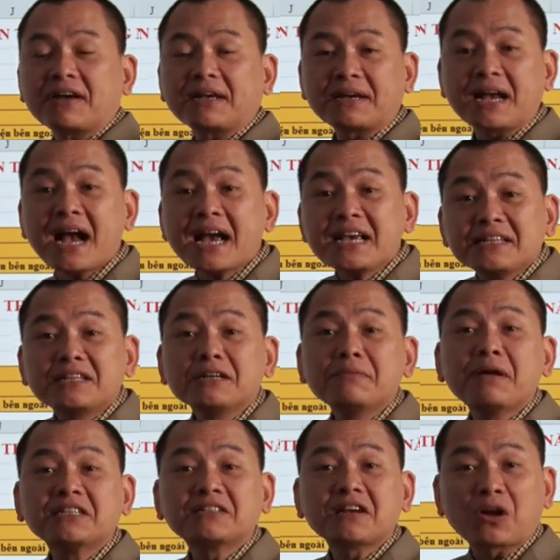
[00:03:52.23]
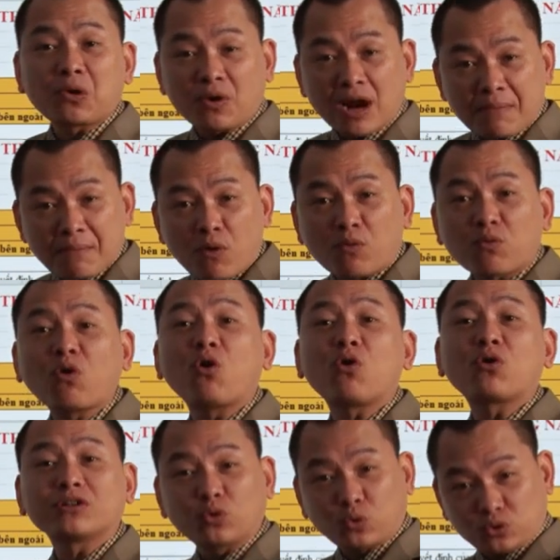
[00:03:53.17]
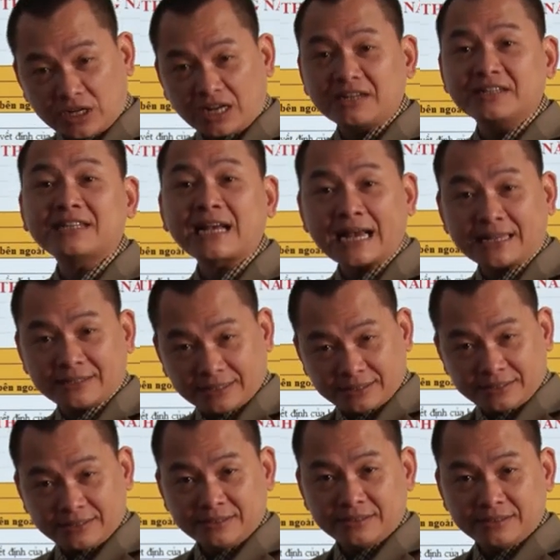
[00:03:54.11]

Phải ngay từ bây giờ nó đã bộc lộ cái tố chất ấy ra rồi.